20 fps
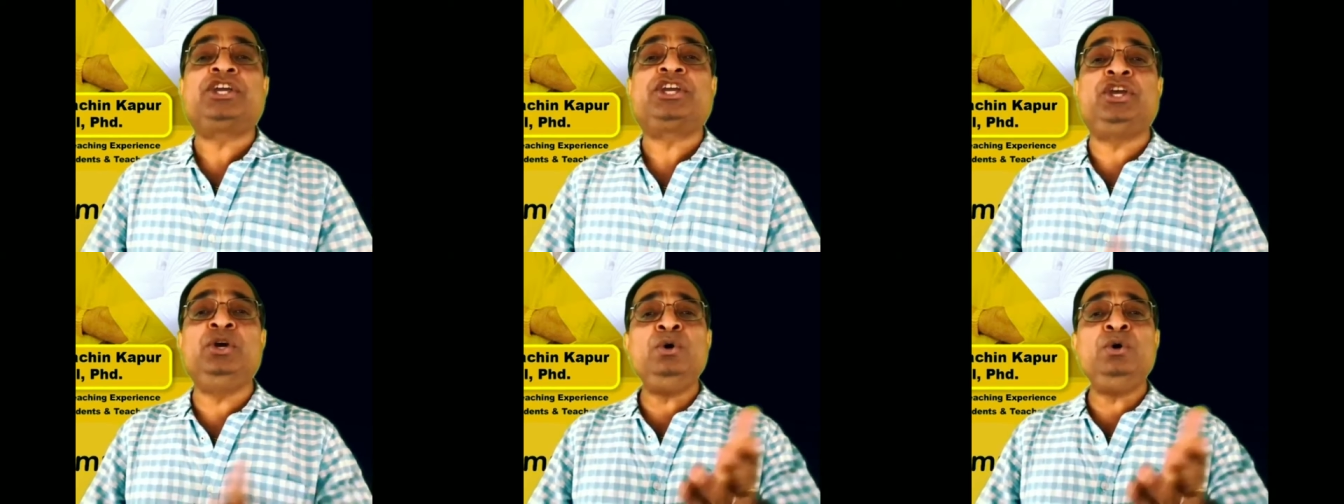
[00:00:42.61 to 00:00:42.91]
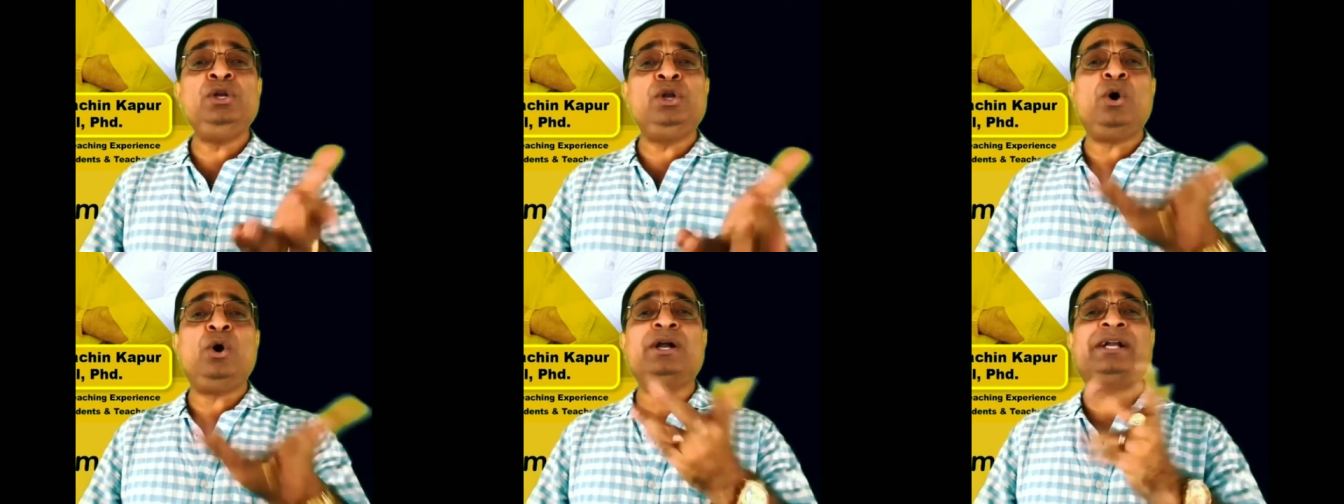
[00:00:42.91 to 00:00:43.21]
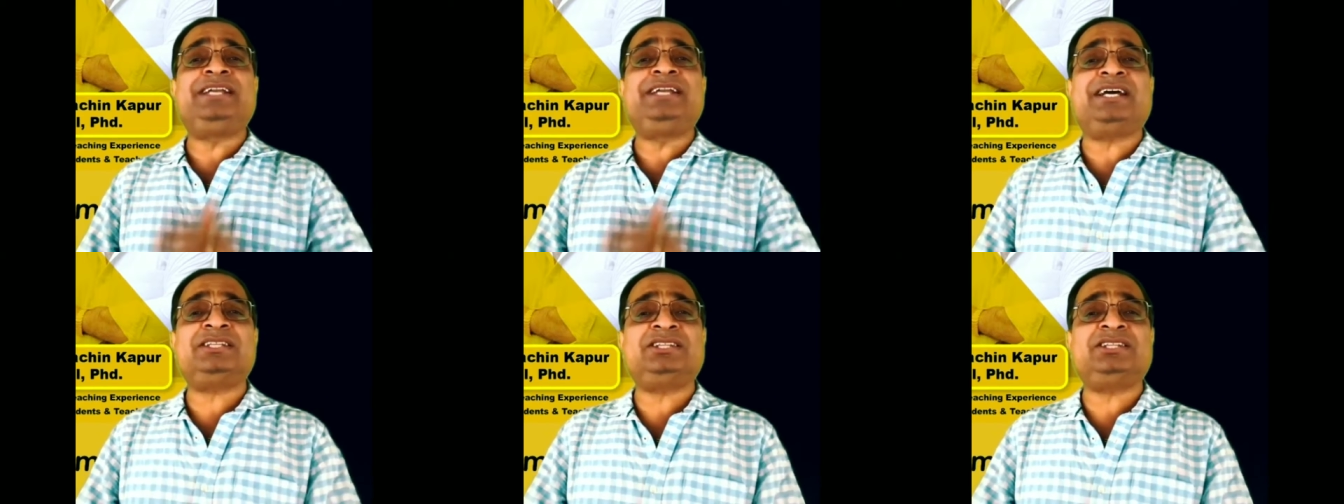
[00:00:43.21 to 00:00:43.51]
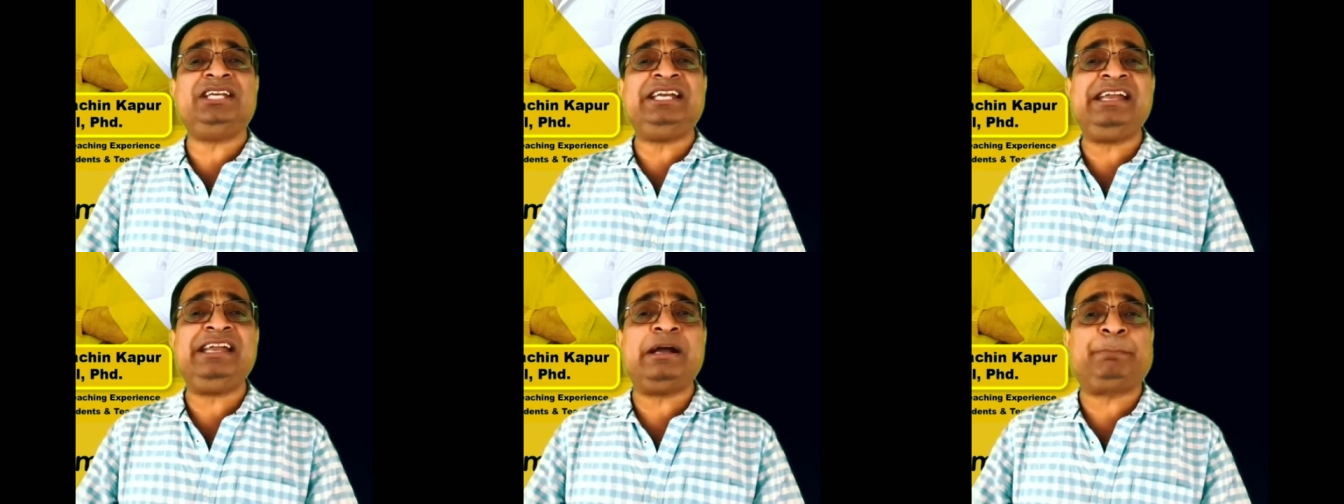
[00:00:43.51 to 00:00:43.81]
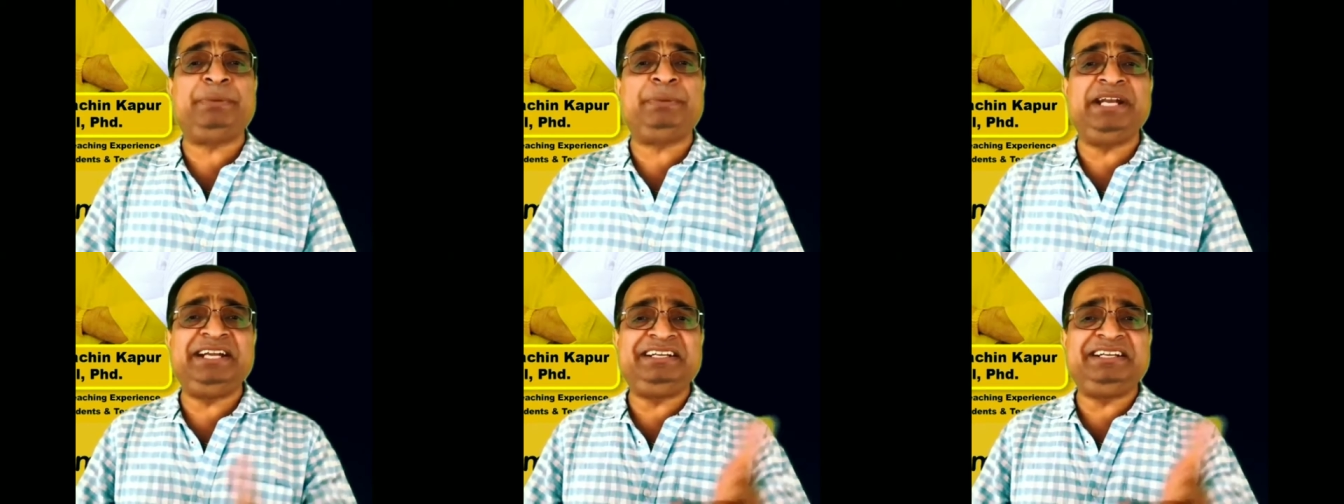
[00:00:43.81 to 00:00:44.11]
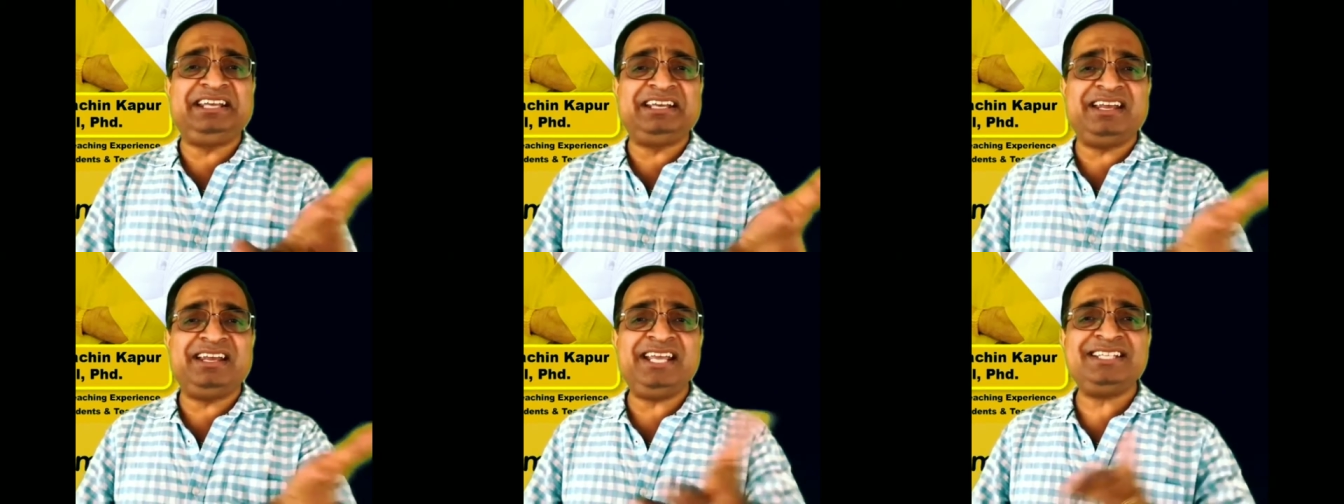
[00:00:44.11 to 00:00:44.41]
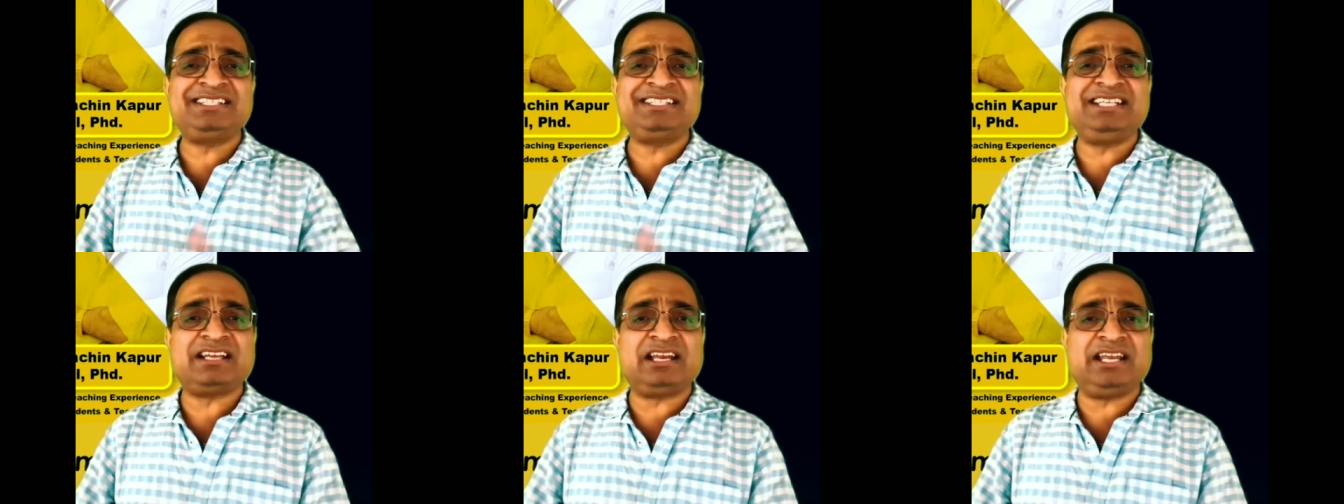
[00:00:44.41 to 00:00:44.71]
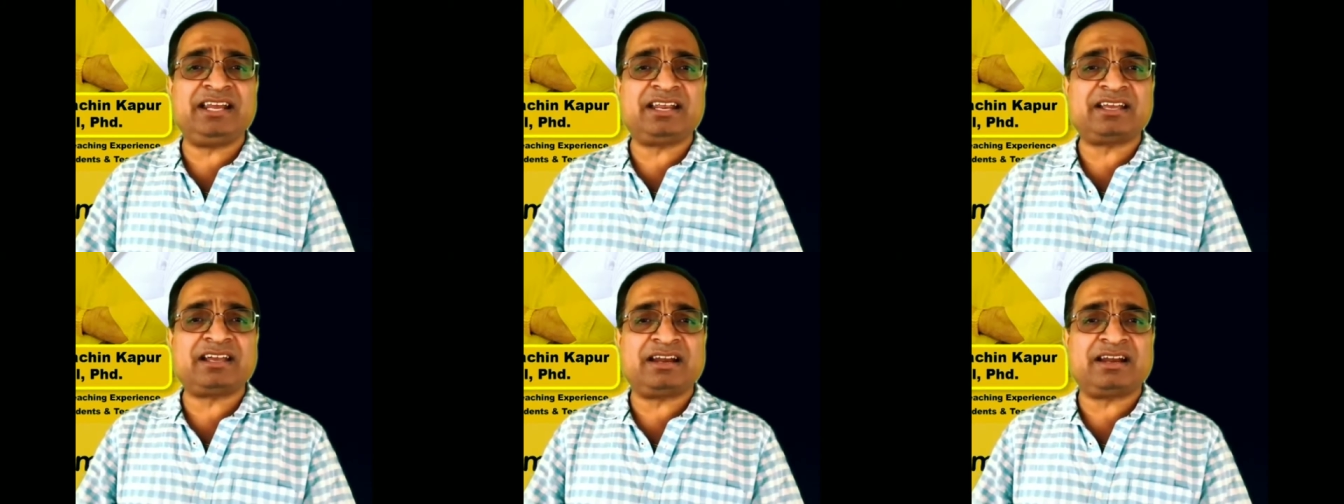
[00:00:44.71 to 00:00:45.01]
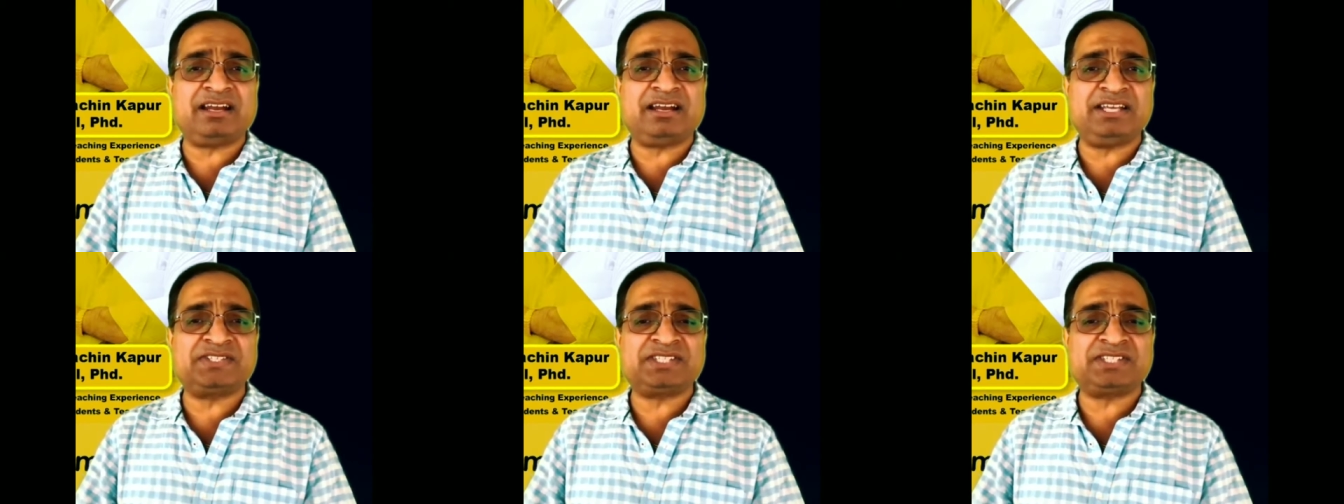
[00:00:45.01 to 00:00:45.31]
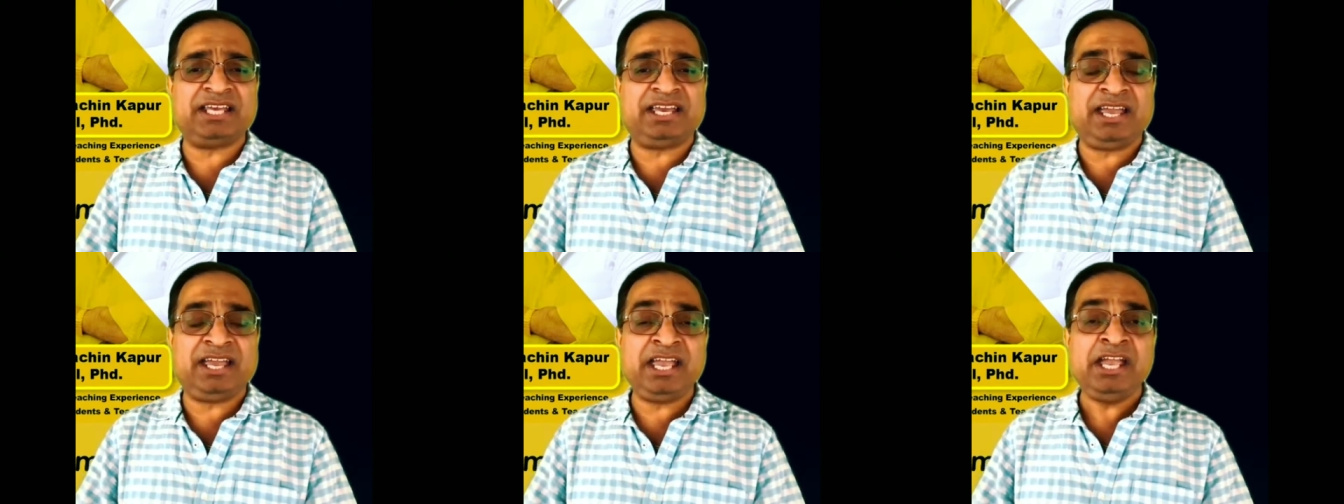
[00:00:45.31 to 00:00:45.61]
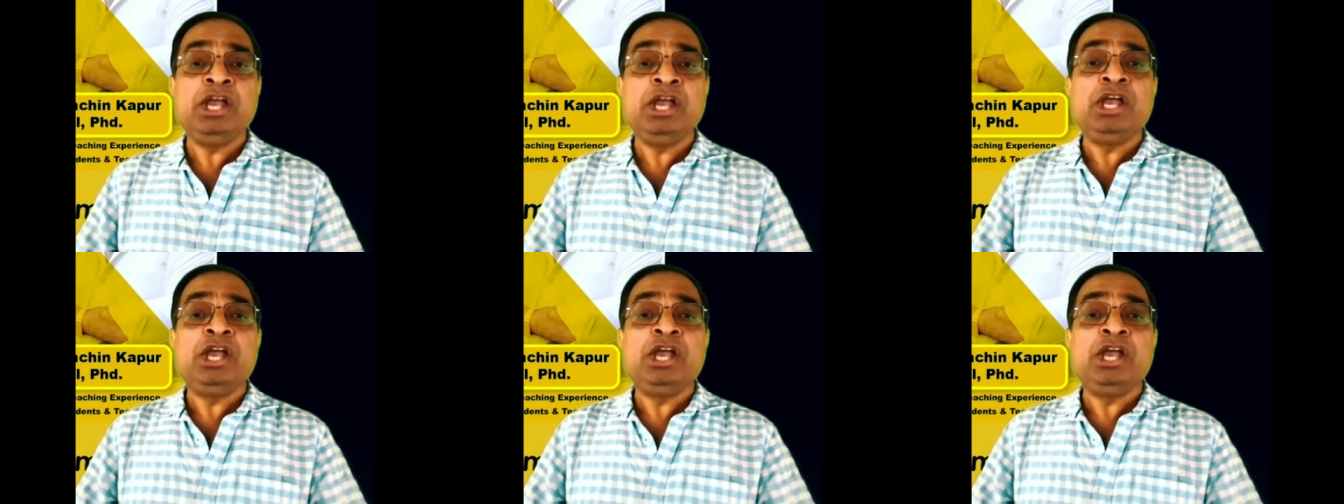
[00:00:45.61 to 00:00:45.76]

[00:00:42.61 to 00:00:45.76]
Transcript: क्यों लोग डरते हैं अपनी डिग्रीज डिक्लेयर करने से